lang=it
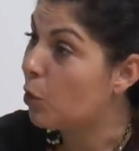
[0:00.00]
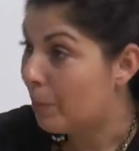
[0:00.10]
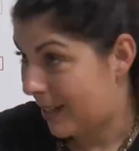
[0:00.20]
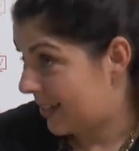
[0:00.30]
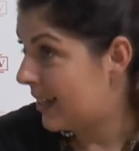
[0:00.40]
col
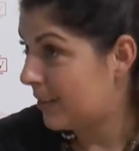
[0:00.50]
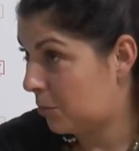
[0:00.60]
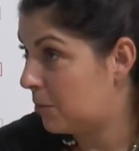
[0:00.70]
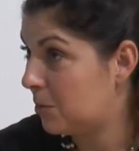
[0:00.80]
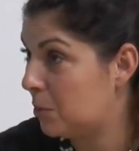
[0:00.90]

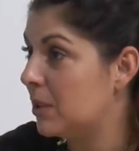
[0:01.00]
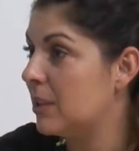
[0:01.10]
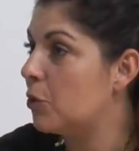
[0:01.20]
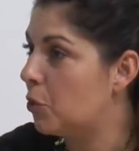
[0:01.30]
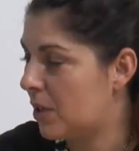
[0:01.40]
mercato,
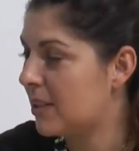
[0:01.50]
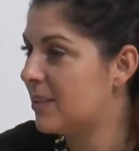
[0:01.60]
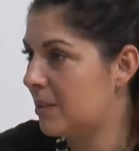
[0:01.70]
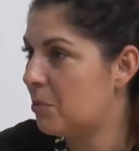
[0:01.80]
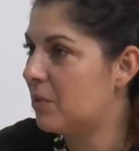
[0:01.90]
quindi okay. ora che
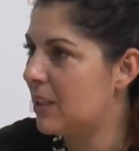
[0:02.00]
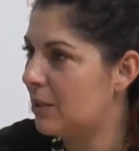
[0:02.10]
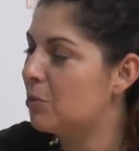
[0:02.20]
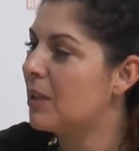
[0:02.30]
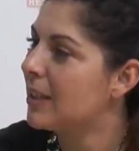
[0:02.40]
stiamo
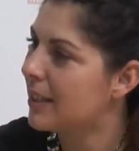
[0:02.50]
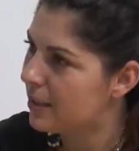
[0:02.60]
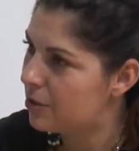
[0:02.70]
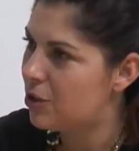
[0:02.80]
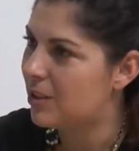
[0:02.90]
vedendo una
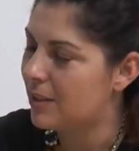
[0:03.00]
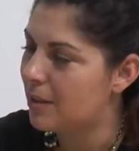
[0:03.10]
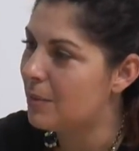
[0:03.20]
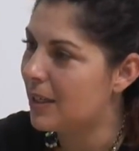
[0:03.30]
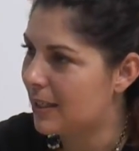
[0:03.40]
crescita
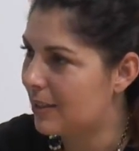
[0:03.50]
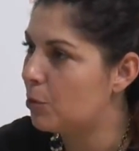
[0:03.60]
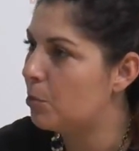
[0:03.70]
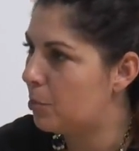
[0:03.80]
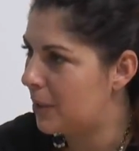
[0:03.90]
del mercato
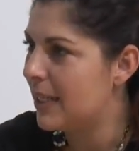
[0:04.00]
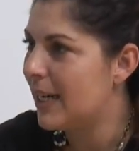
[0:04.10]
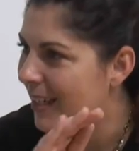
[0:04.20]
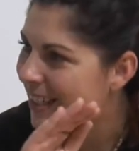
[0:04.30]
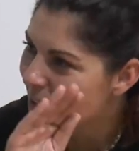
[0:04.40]

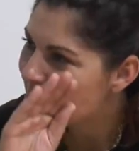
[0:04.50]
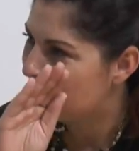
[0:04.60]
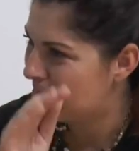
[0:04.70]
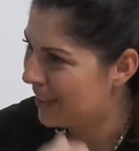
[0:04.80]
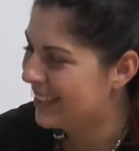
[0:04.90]
immobiliare,
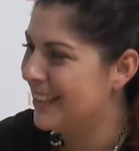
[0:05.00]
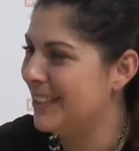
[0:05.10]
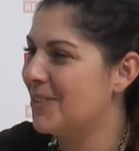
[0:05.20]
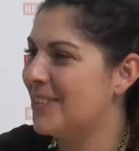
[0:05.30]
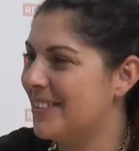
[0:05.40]
pian
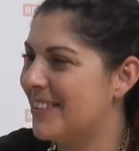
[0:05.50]
pianino sì.